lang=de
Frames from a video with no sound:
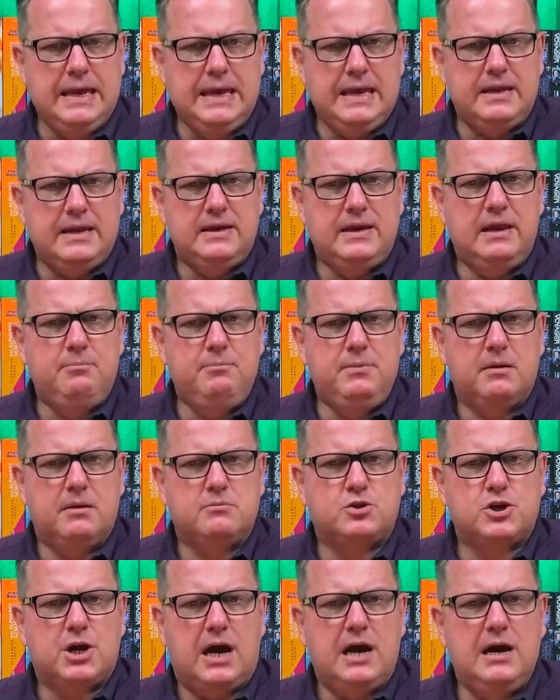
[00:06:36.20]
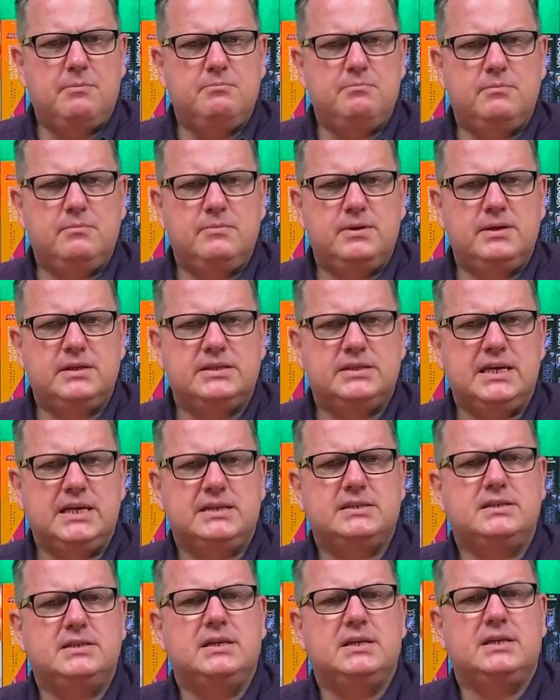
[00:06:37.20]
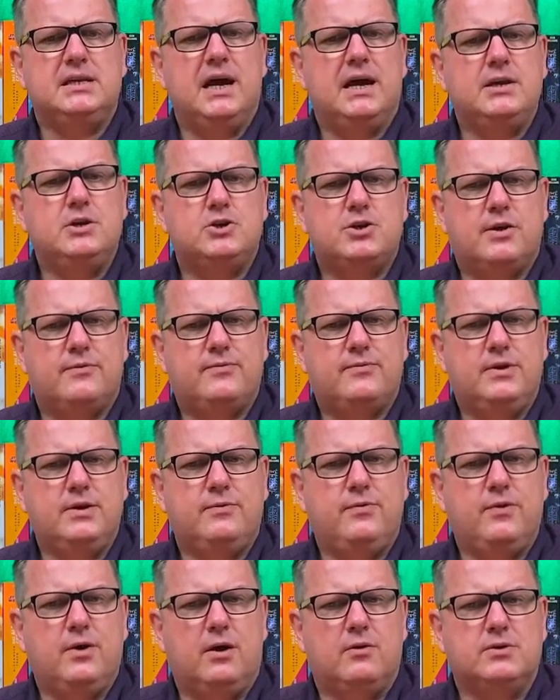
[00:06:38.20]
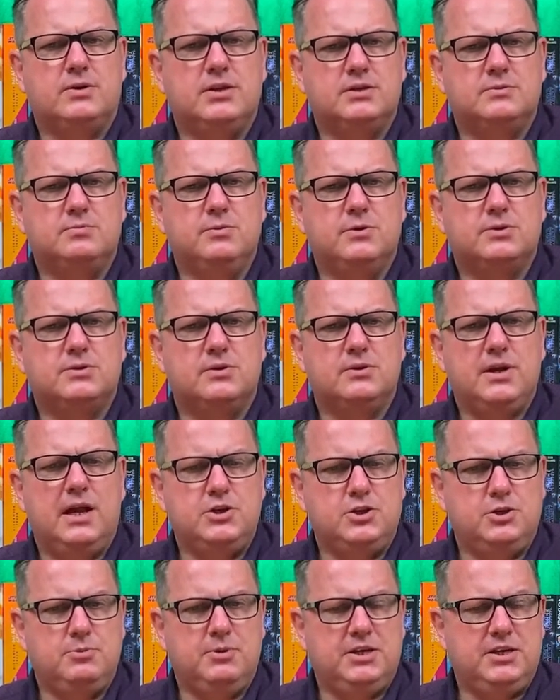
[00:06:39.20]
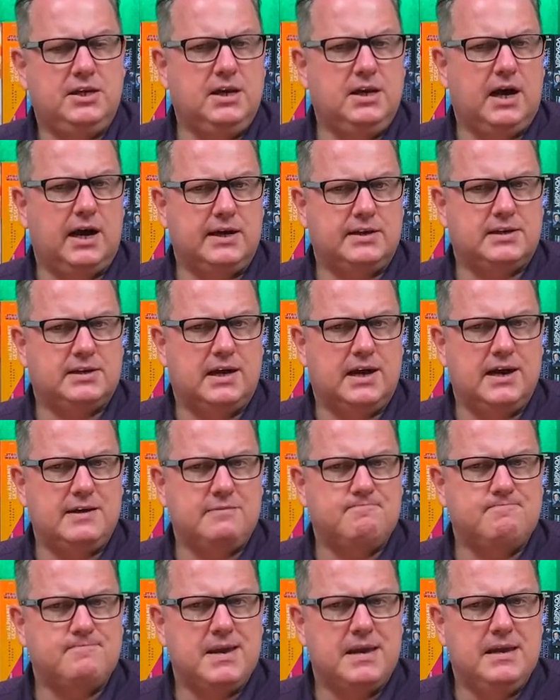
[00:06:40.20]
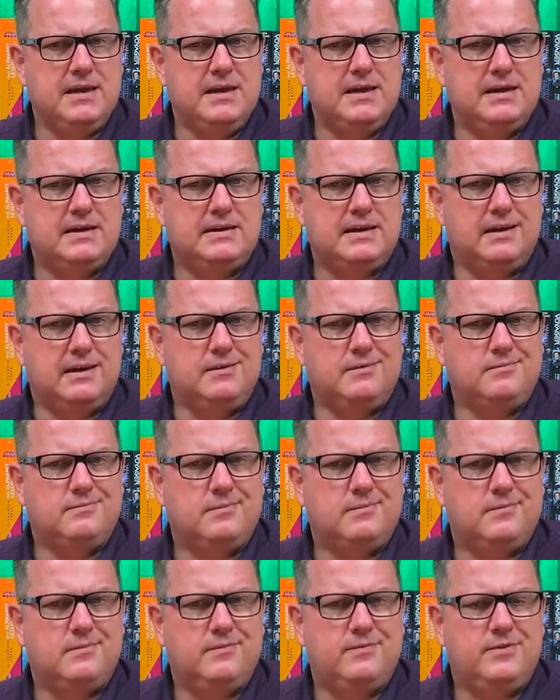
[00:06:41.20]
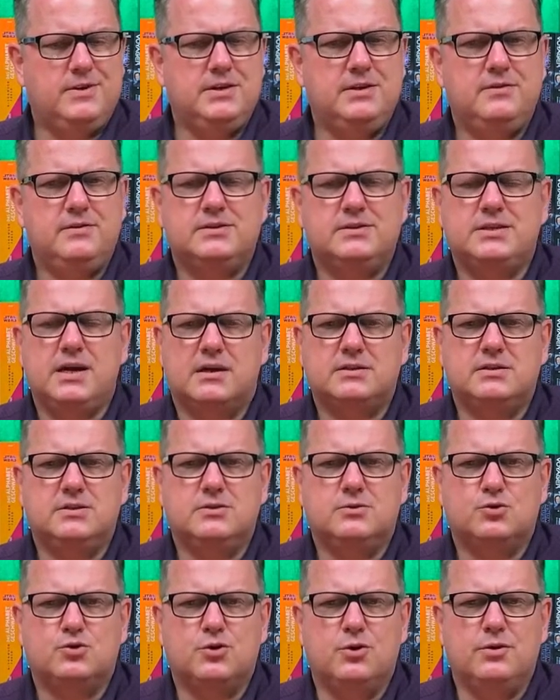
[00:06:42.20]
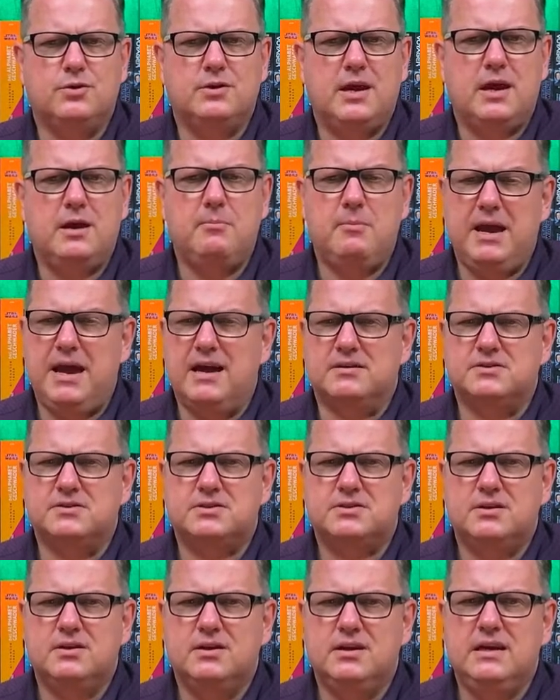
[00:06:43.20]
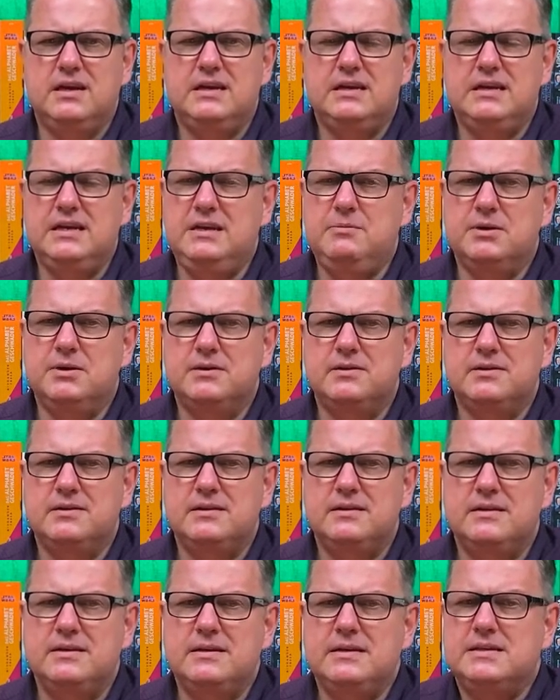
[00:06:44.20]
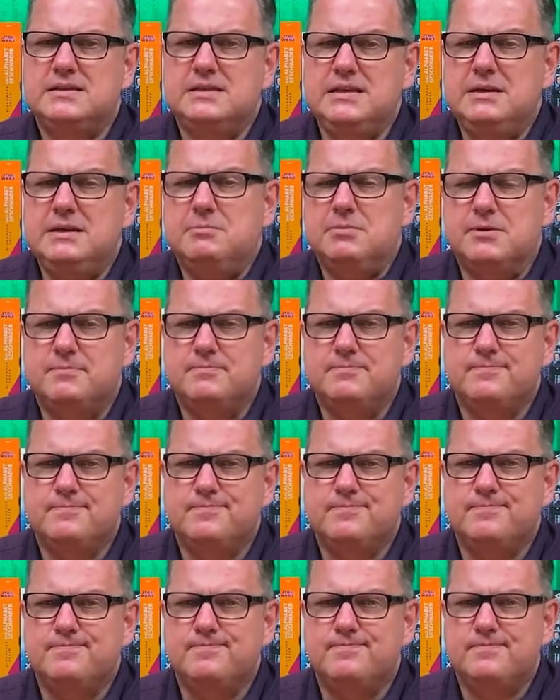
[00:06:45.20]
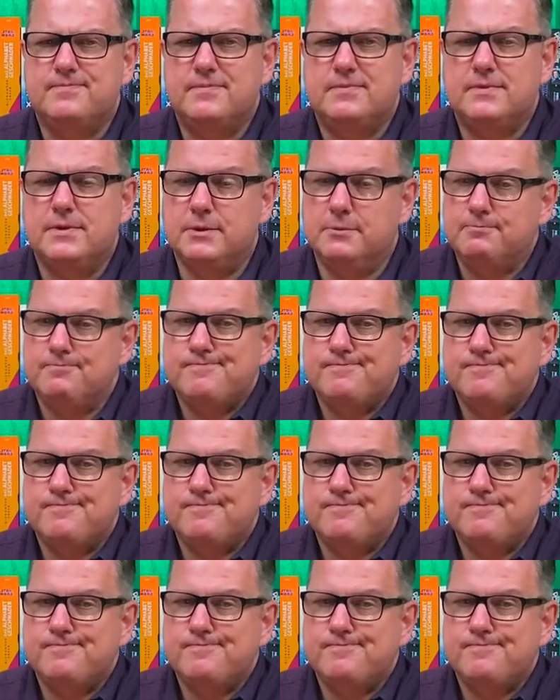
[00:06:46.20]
Neben ihrem Schreiben setzt sie sich leidenschaftlich für Autismus und LGBT-Rechte ein, denn wie sagt sie so schön, im Ernst. Liebe ist Liebe. Ne?